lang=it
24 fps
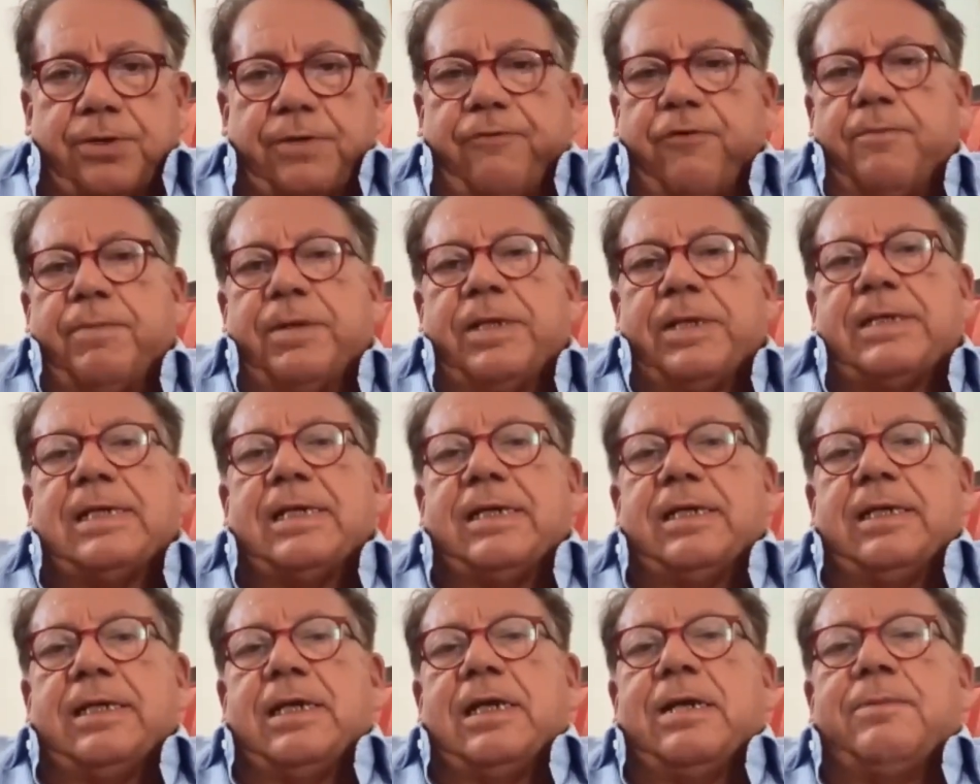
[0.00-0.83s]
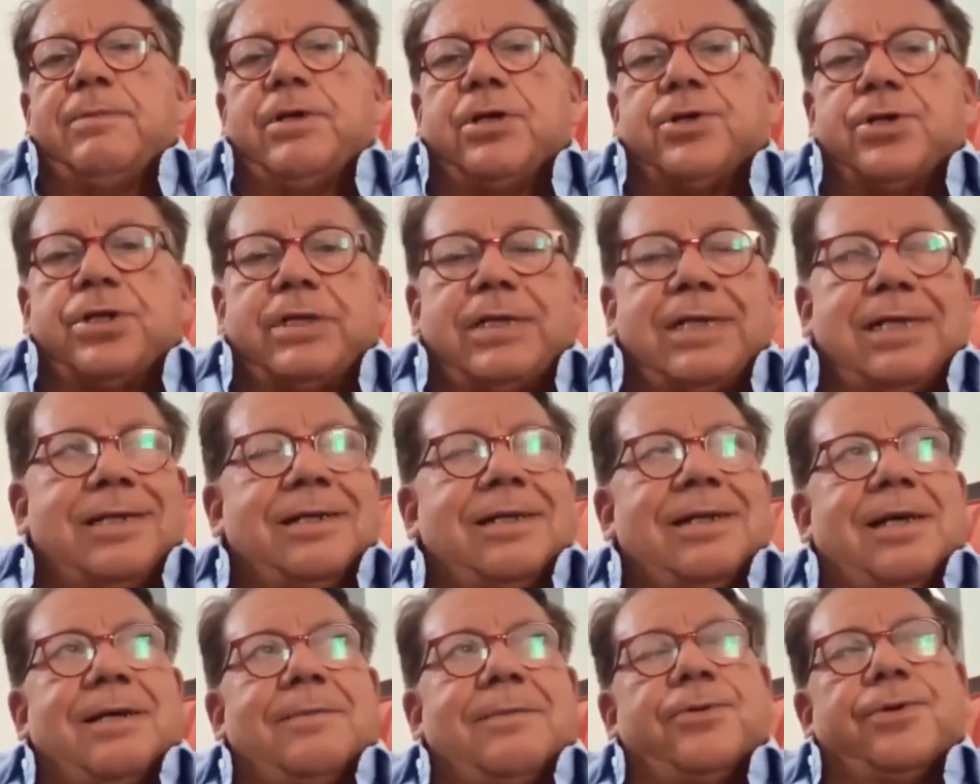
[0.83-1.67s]
Voi pensate che nella mia città
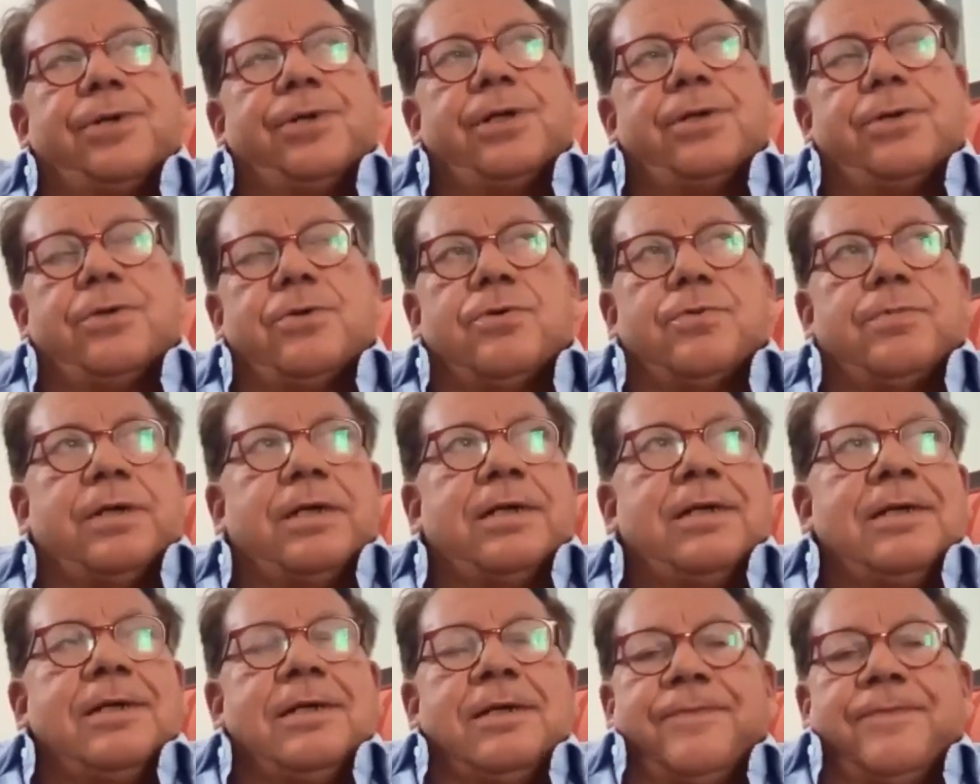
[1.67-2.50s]
di Napoli e Roma